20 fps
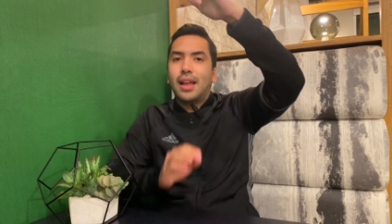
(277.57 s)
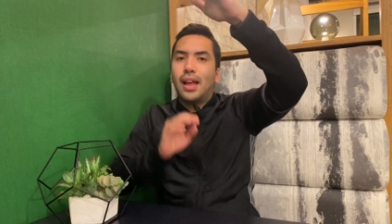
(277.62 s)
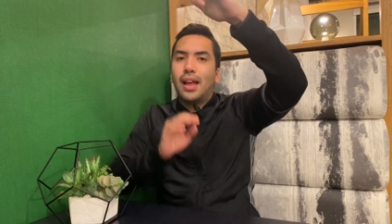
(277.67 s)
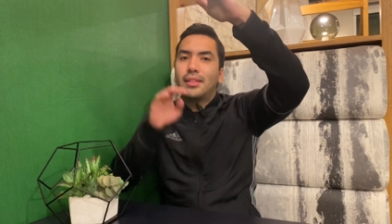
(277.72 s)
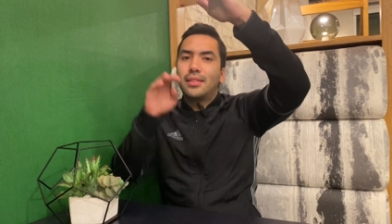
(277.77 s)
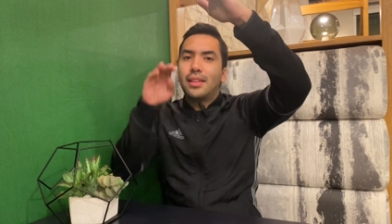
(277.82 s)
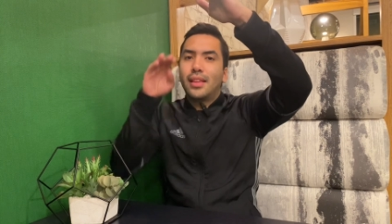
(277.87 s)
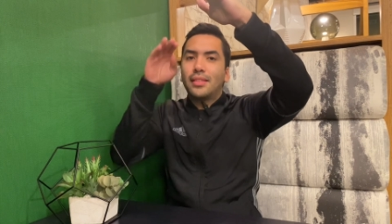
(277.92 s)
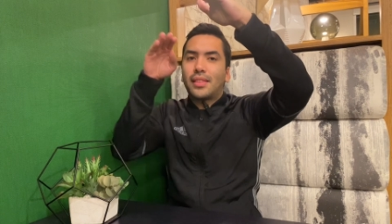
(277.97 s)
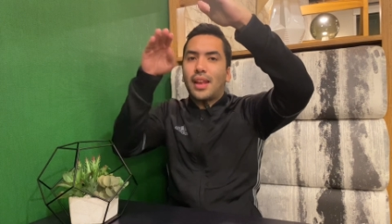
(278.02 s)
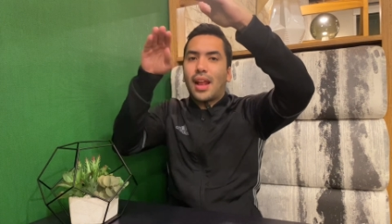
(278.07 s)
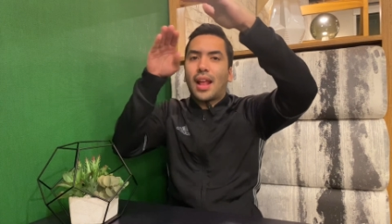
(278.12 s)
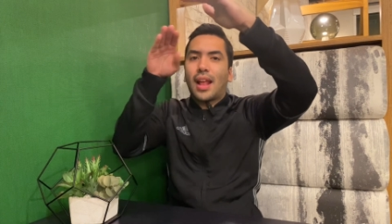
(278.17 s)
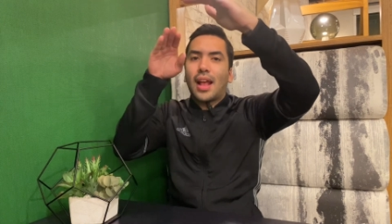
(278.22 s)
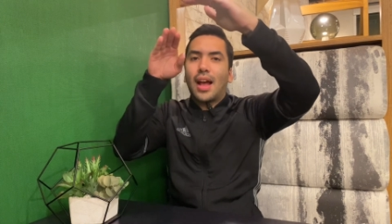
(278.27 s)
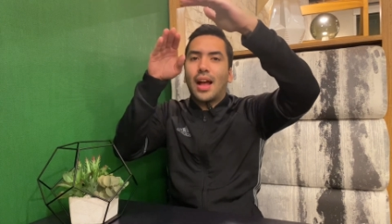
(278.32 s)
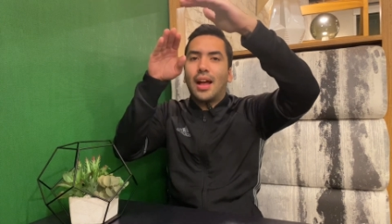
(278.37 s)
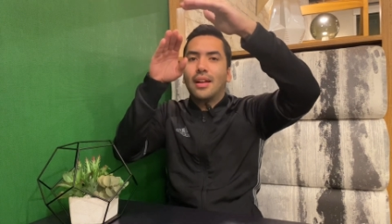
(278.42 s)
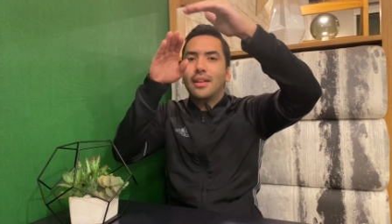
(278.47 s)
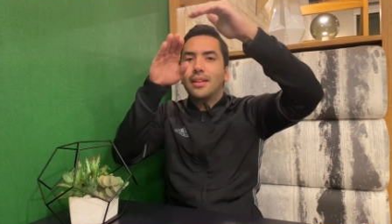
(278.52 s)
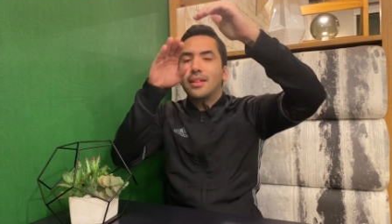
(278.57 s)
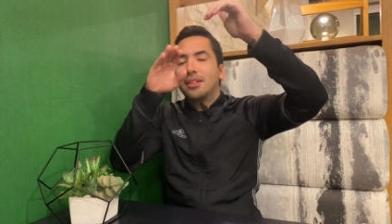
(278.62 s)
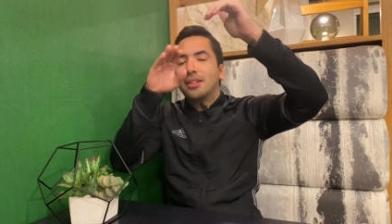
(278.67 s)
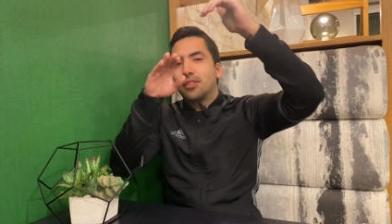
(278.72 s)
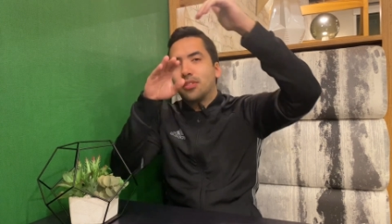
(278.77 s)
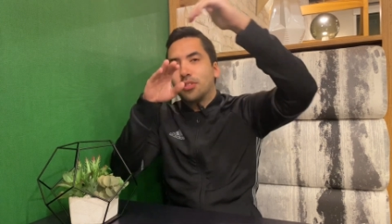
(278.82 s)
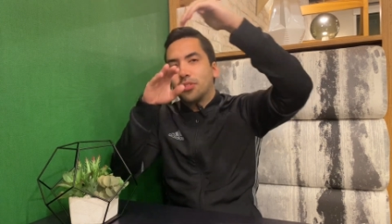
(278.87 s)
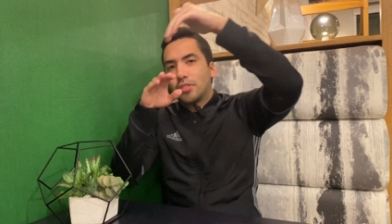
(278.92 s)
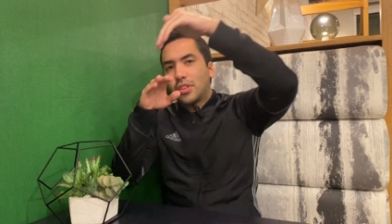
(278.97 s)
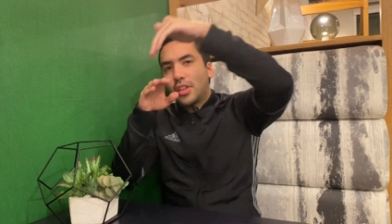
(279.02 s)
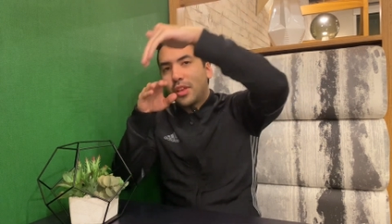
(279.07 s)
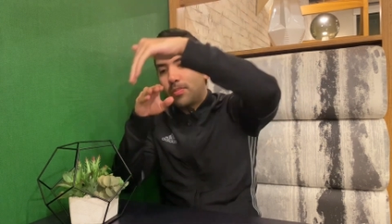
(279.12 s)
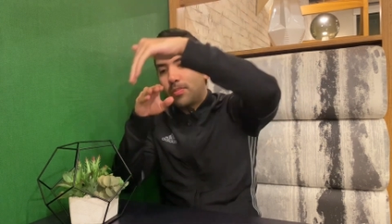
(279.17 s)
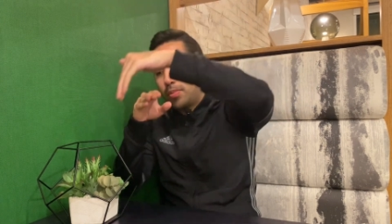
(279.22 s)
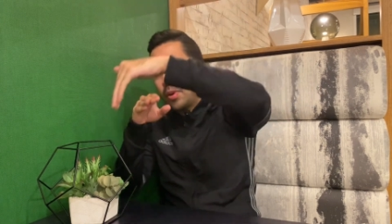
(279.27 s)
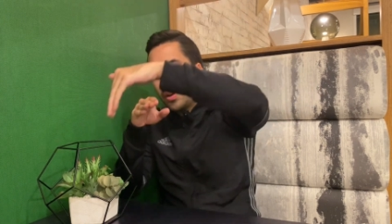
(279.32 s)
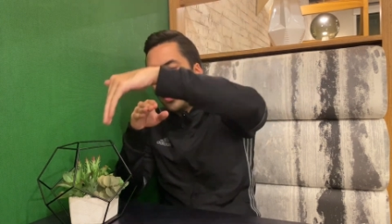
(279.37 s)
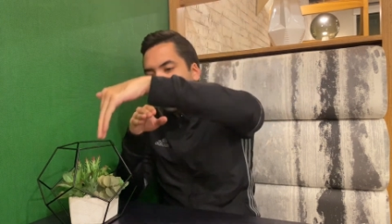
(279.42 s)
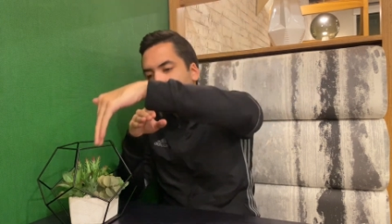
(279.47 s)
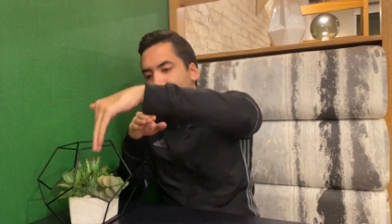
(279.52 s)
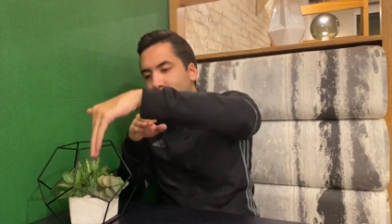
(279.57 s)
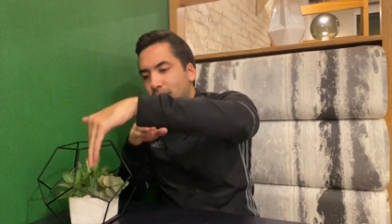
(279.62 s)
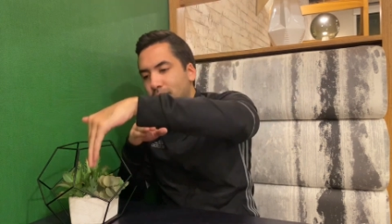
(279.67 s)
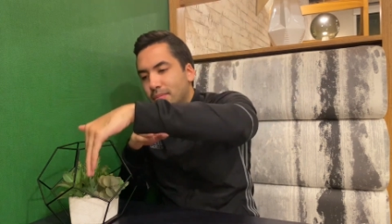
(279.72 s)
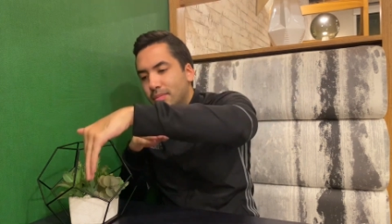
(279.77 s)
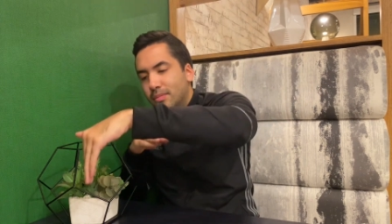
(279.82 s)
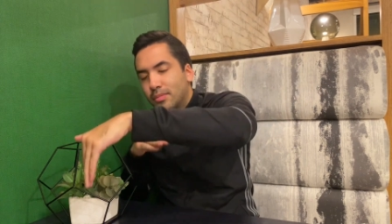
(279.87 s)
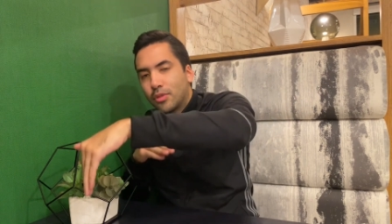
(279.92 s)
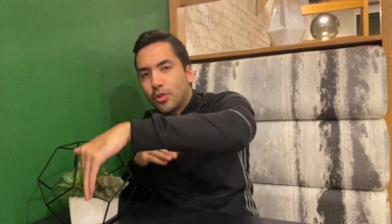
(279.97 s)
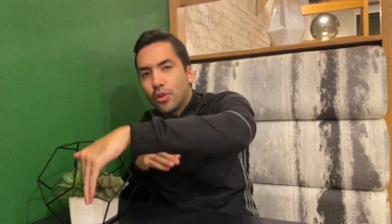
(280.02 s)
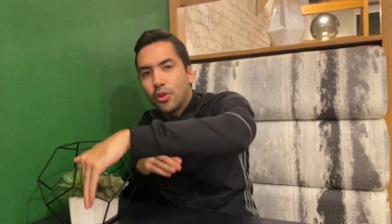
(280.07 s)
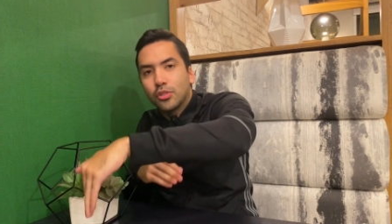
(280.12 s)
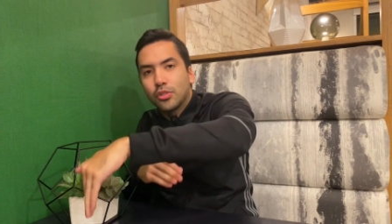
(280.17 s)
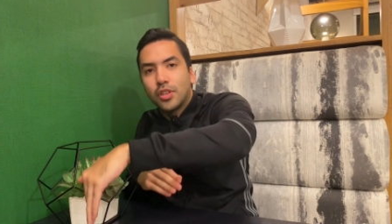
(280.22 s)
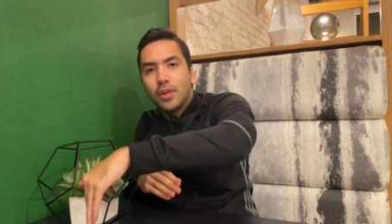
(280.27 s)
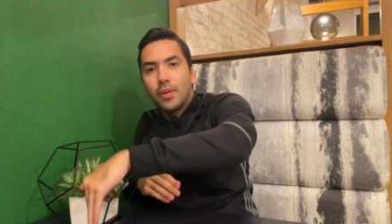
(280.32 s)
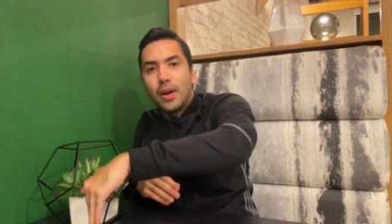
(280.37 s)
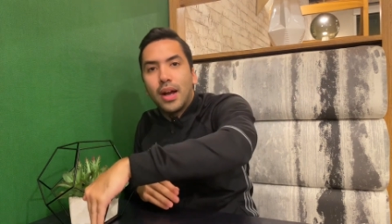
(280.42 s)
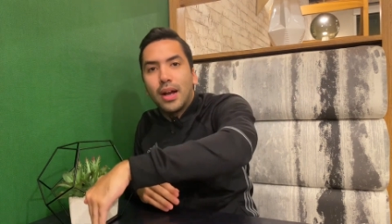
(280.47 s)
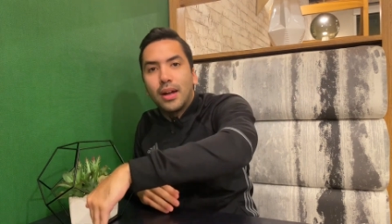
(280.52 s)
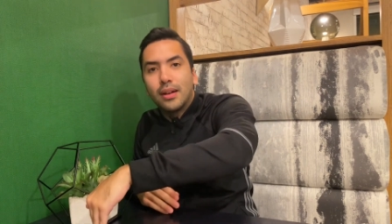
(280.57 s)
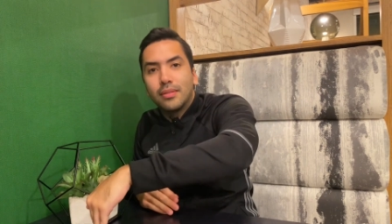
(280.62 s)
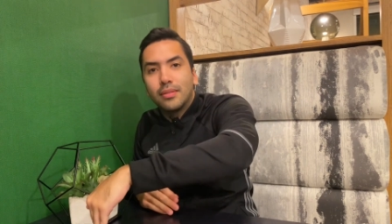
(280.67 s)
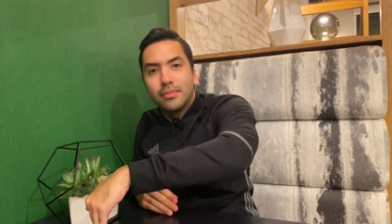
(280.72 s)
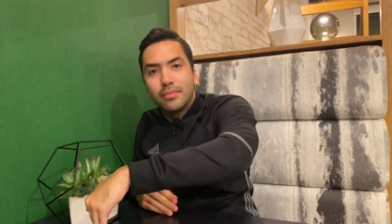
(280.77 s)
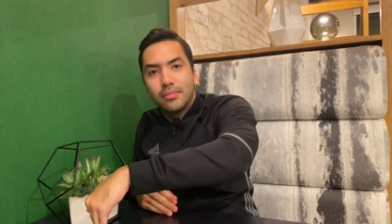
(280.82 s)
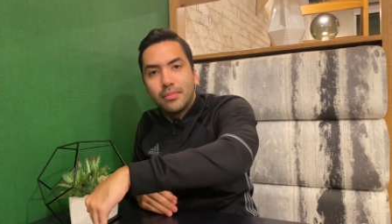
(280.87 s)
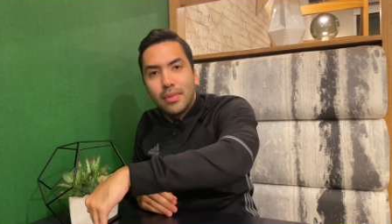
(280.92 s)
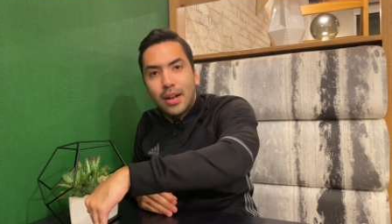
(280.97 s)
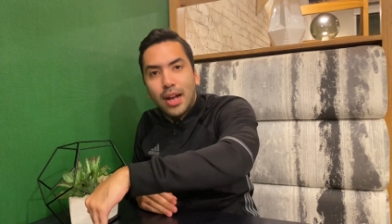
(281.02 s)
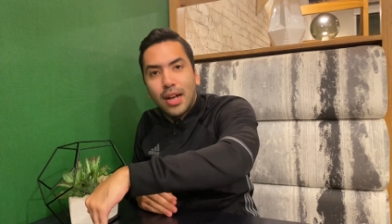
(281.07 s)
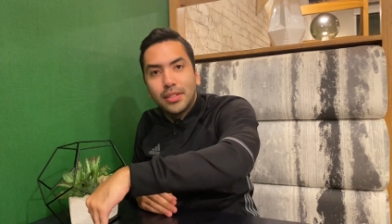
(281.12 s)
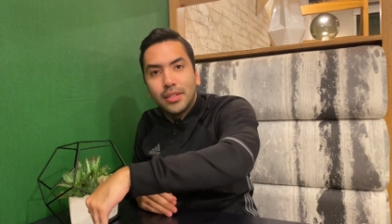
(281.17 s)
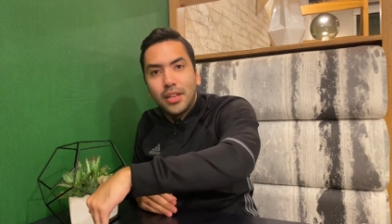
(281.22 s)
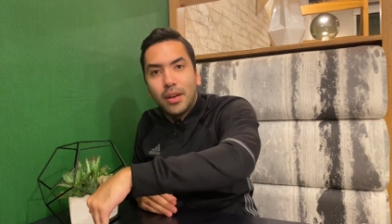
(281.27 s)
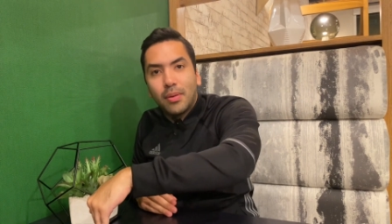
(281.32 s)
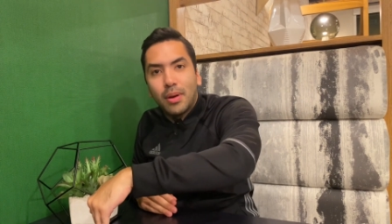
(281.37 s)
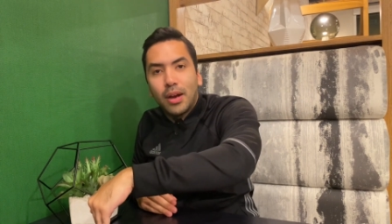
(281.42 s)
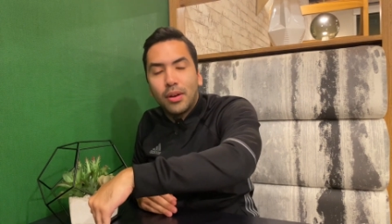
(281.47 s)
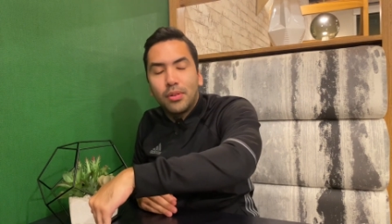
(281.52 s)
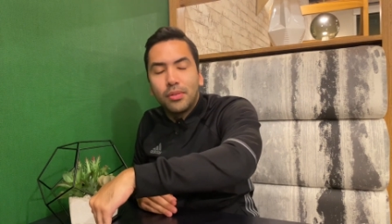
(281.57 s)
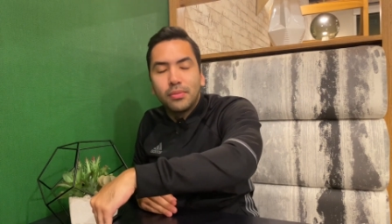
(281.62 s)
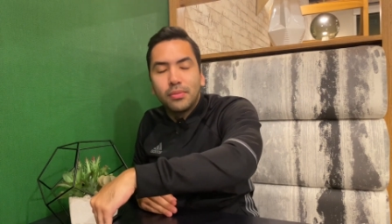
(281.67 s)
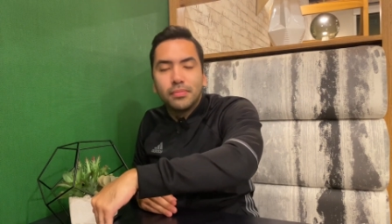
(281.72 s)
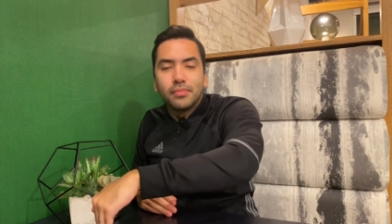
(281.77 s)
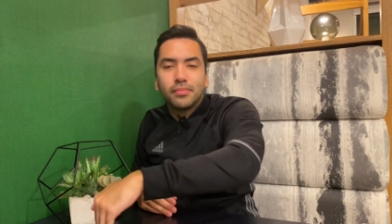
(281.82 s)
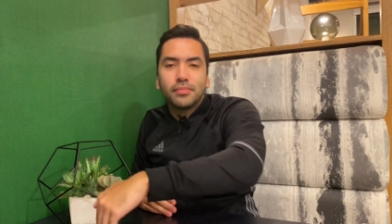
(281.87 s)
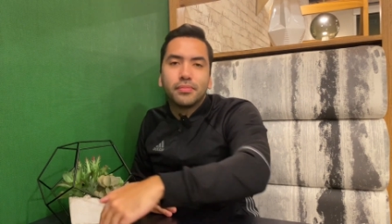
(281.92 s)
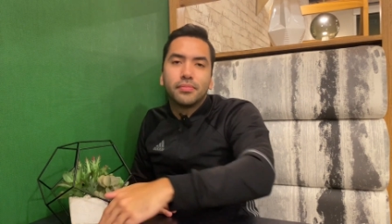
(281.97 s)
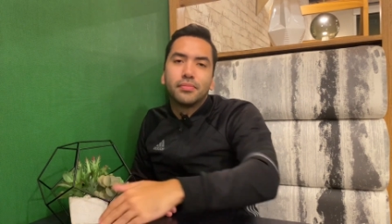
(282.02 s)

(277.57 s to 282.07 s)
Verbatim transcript: la gente entra acá. Entonces después todo se va hacia abajo